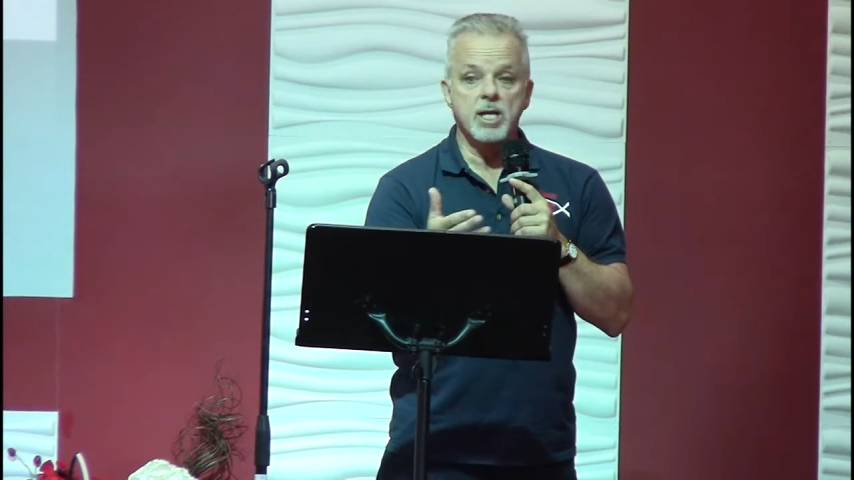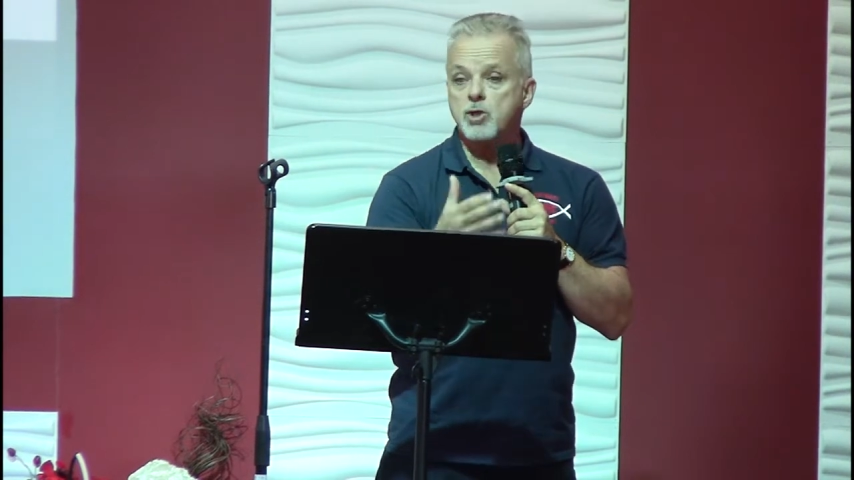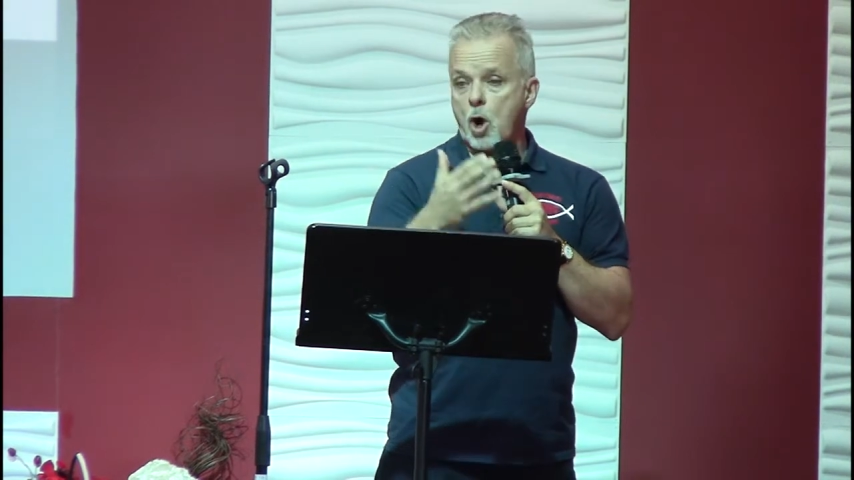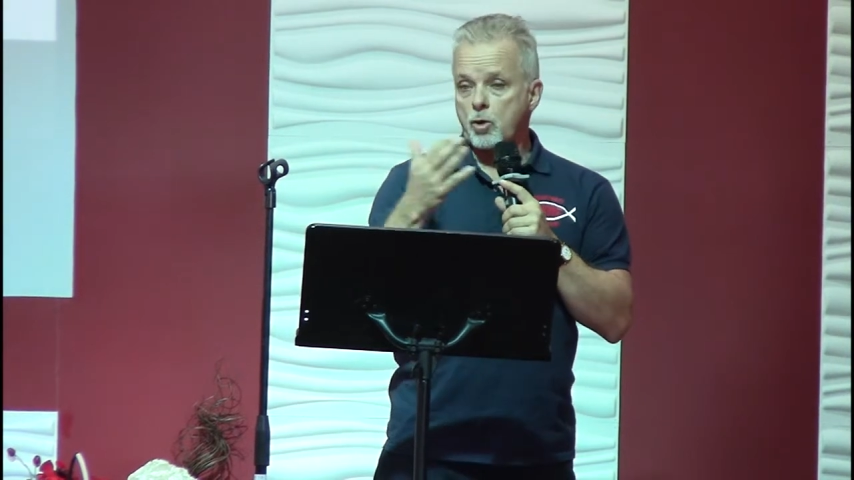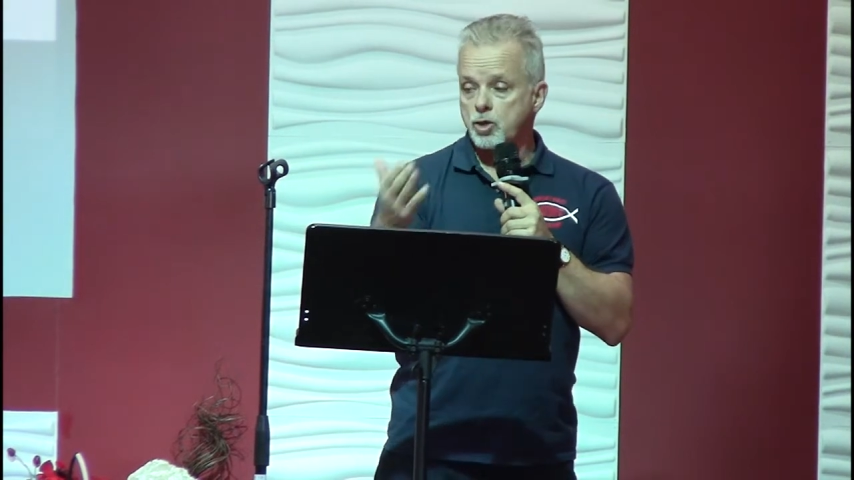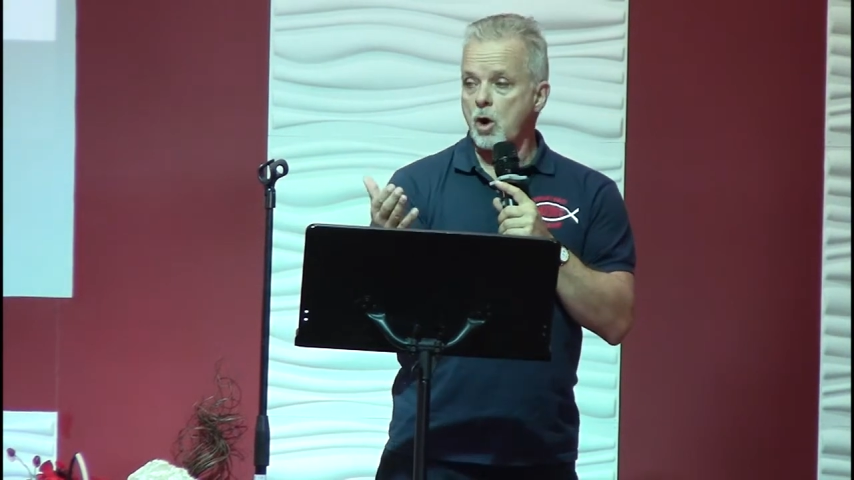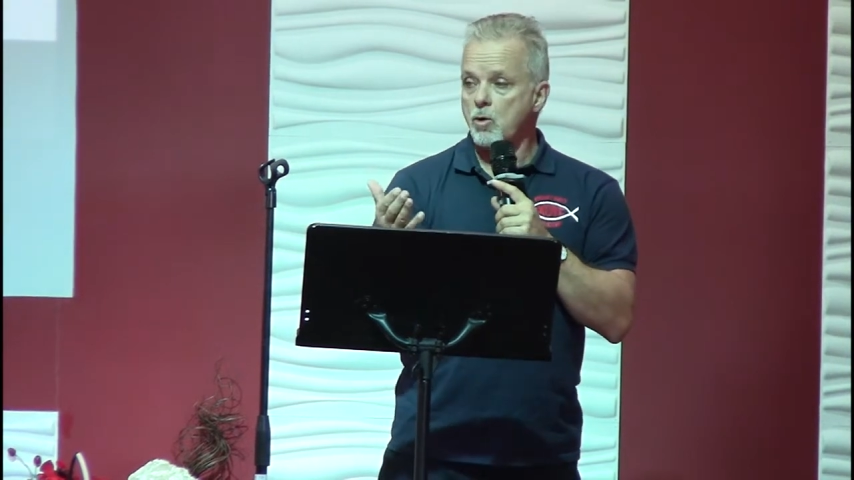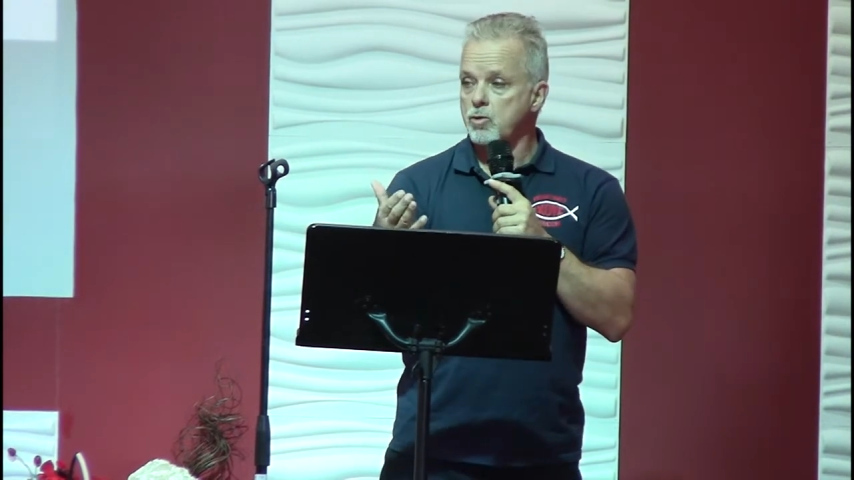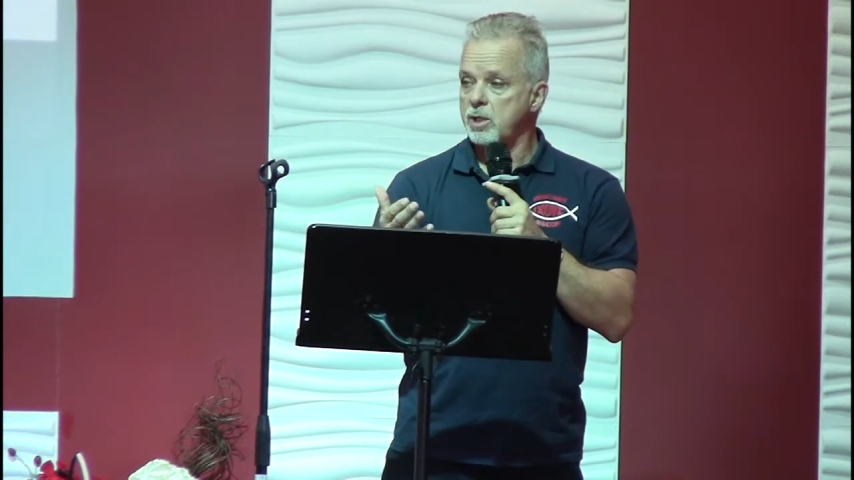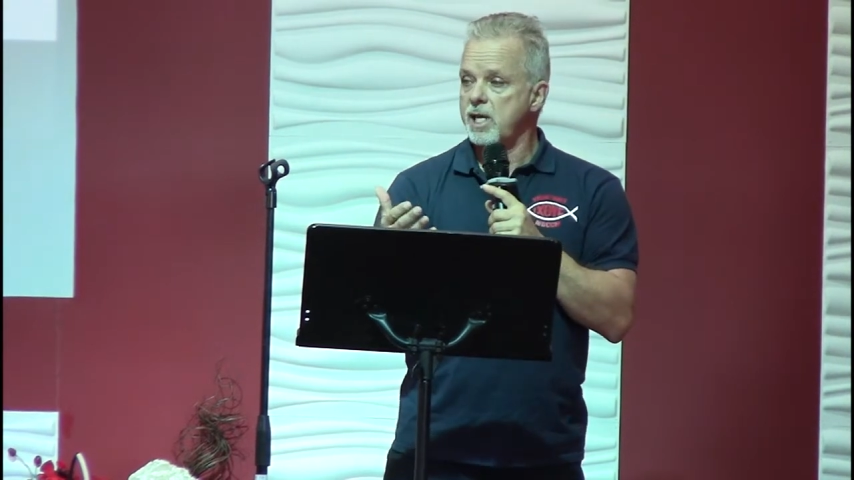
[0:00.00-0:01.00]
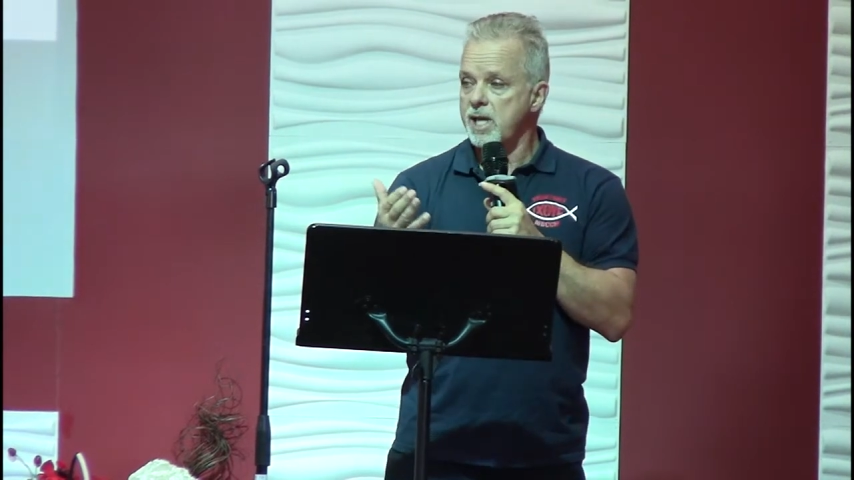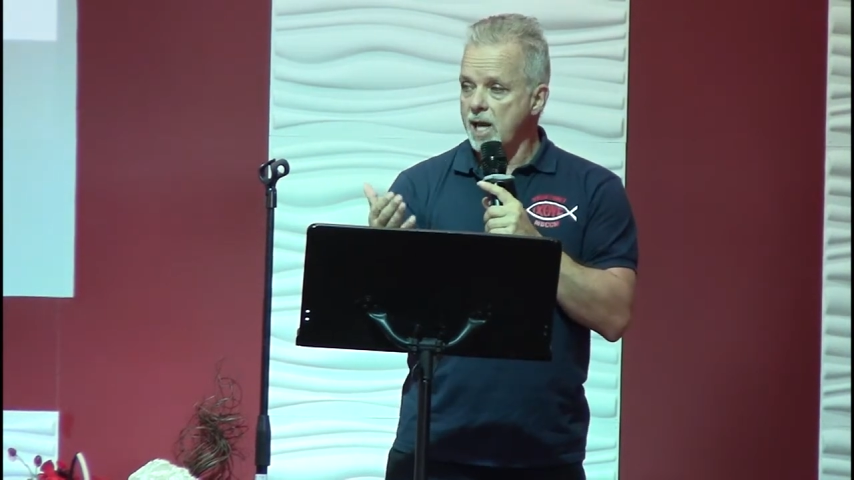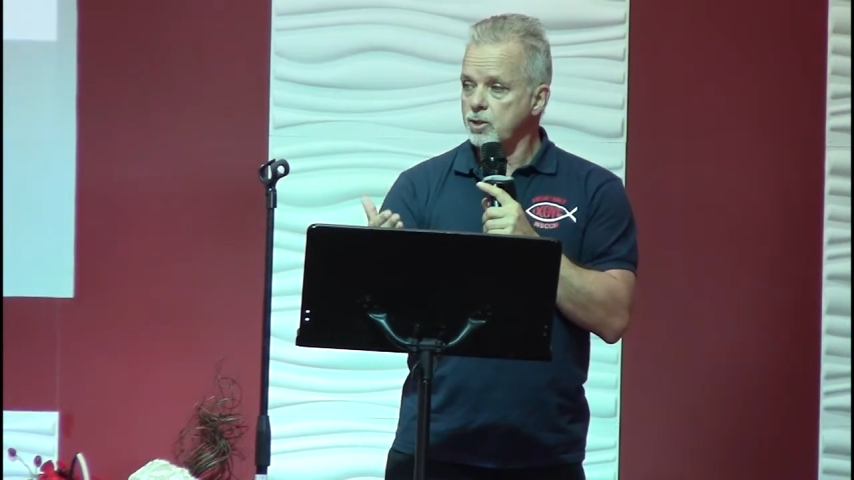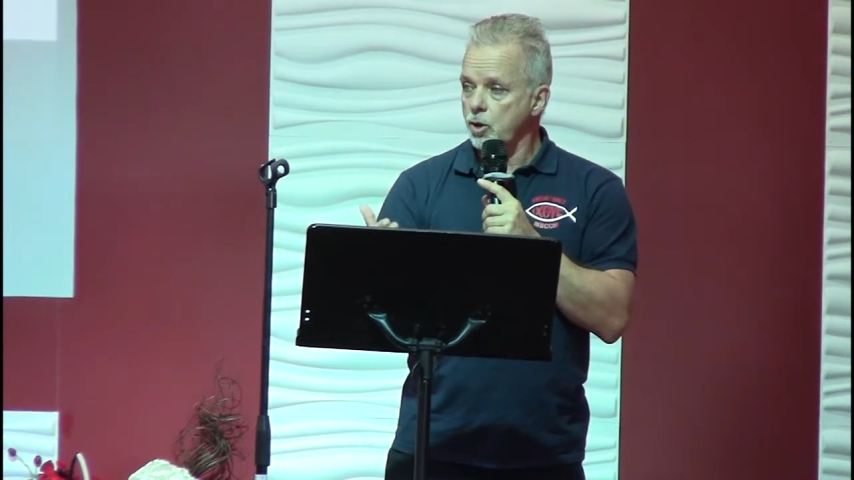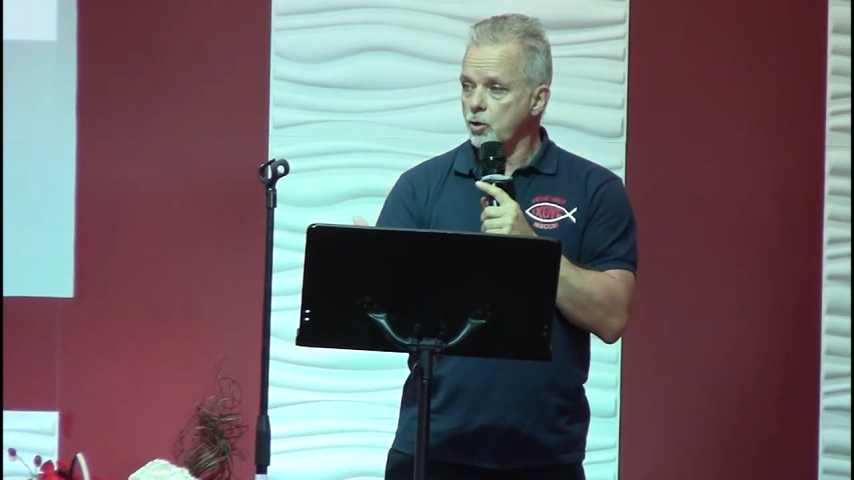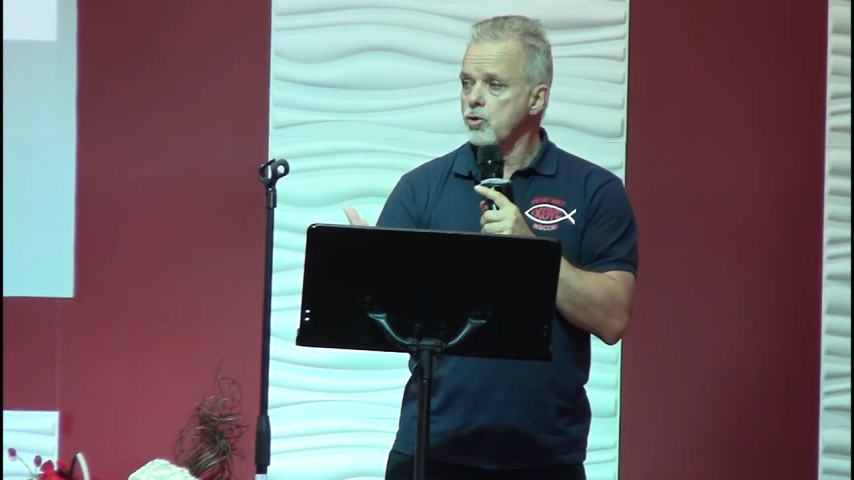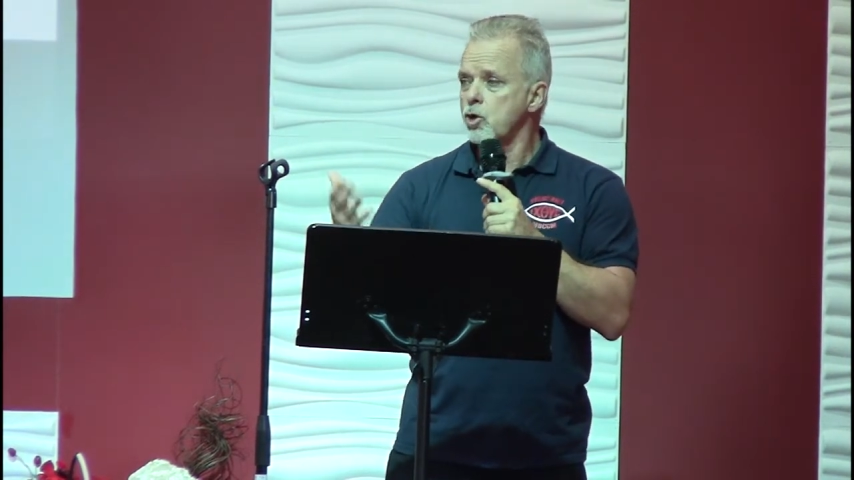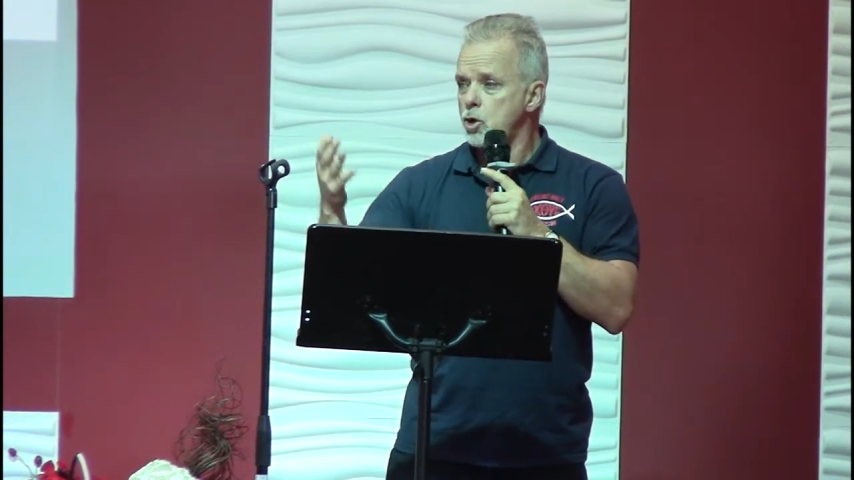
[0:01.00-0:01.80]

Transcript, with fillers: ils contrôlent, les gangs de rue